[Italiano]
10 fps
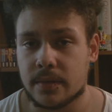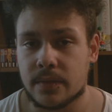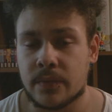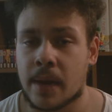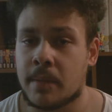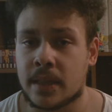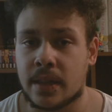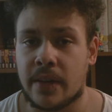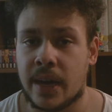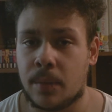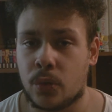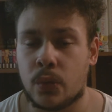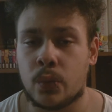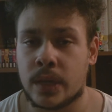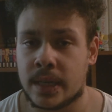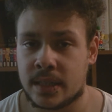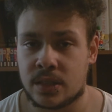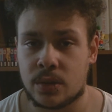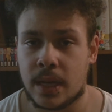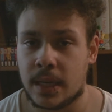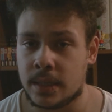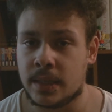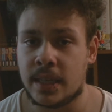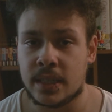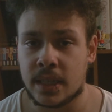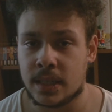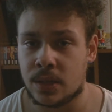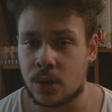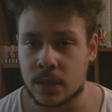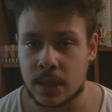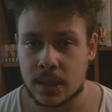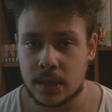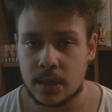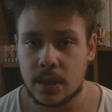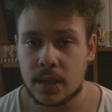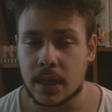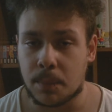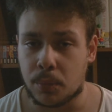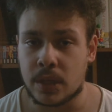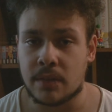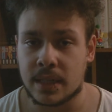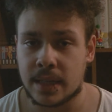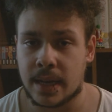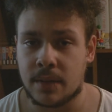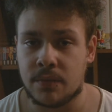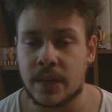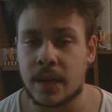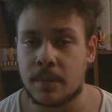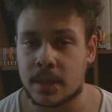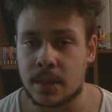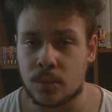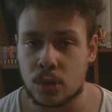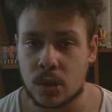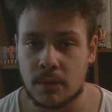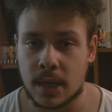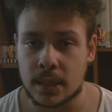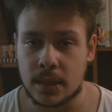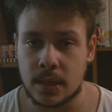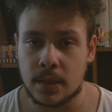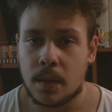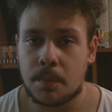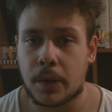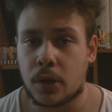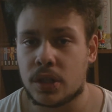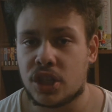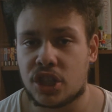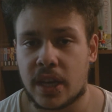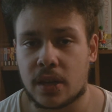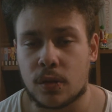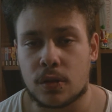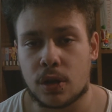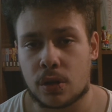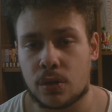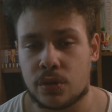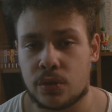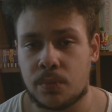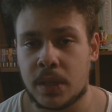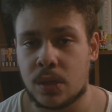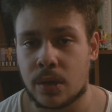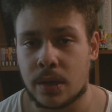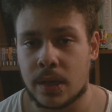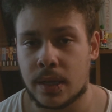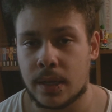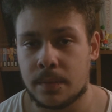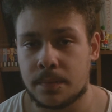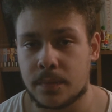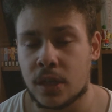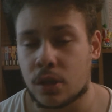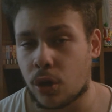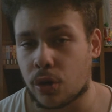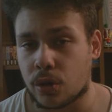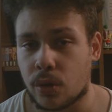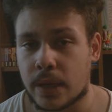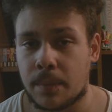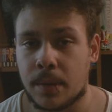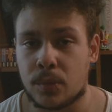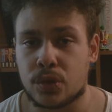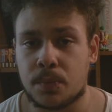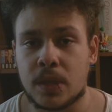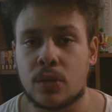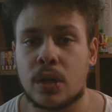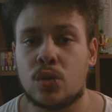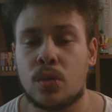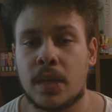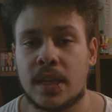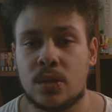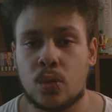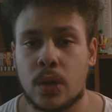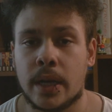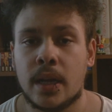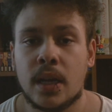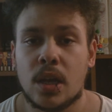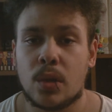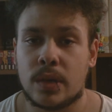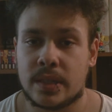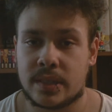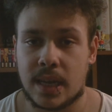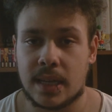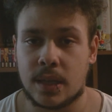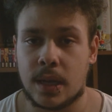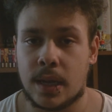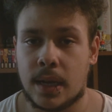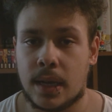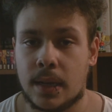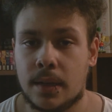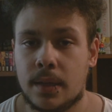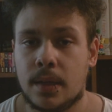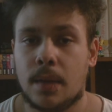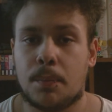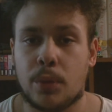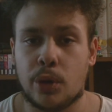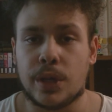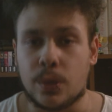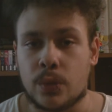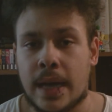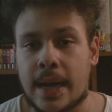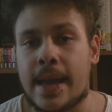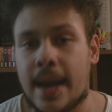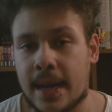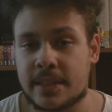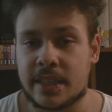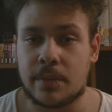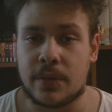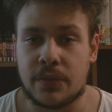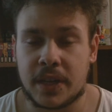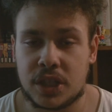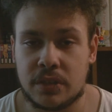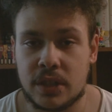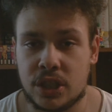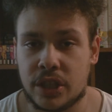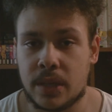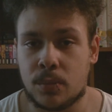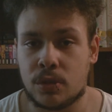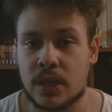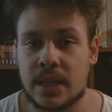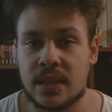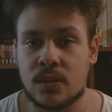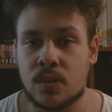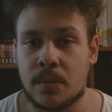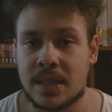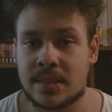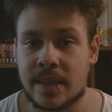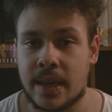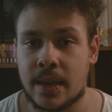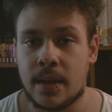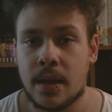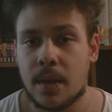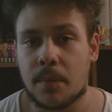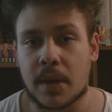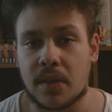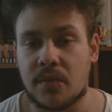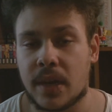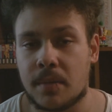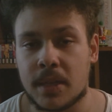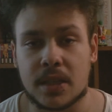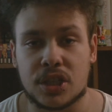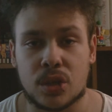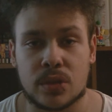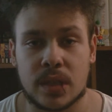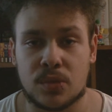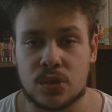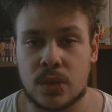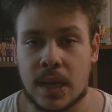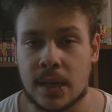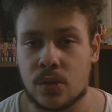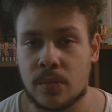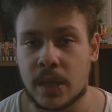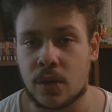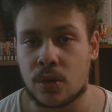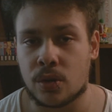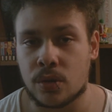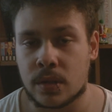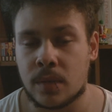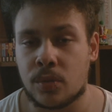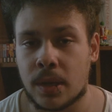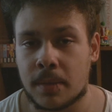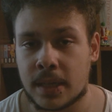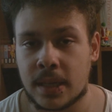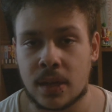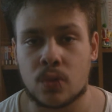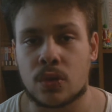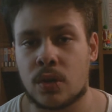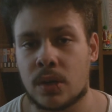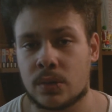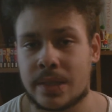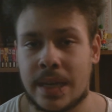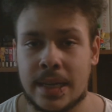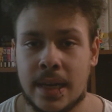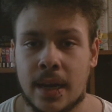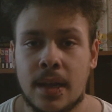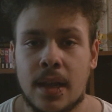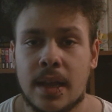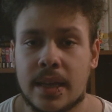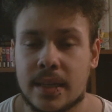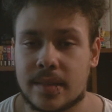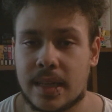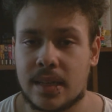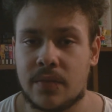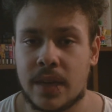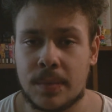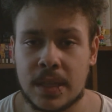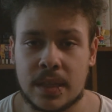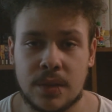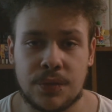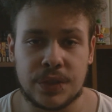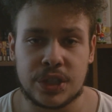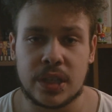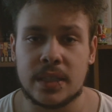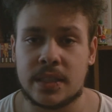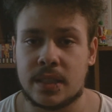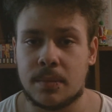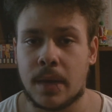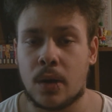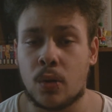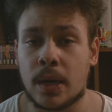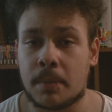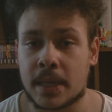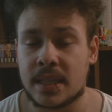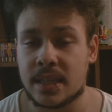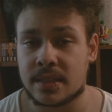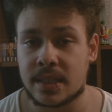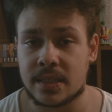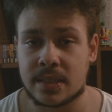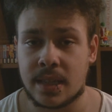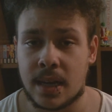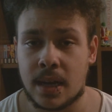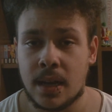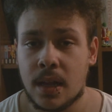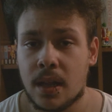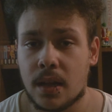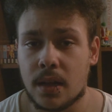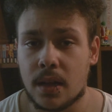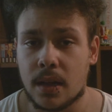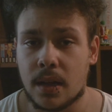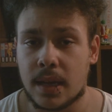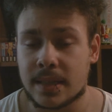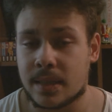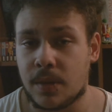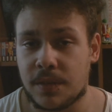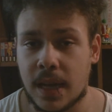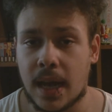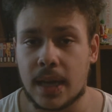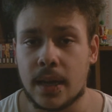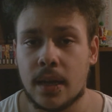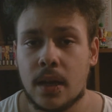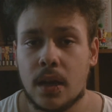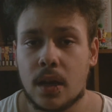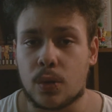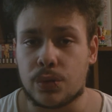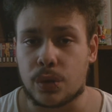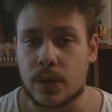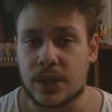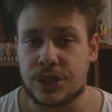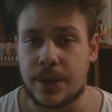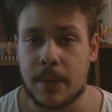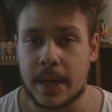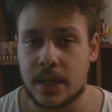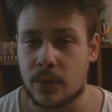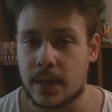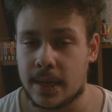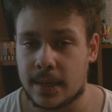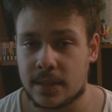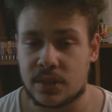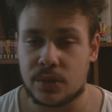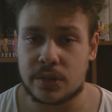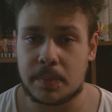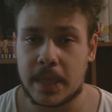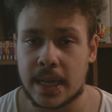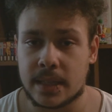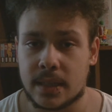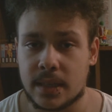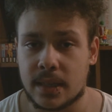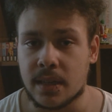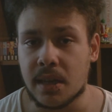veramente avevamo una nazionale degna di nota che poteva andare veramente molto avanti però di certo il torto, subito che, il torto che abbiamo subito nel 2002 non è stata poi una grazia per farci vincere il mondiale del 2006 perché veramente ce lo siamo sudato, mi ricordo tipo la partita contro l'Australia che è stata veramente difficilissima o la partita stessa, eh, la semifinale contro la Germania, quindi la nazione ospitante, eh,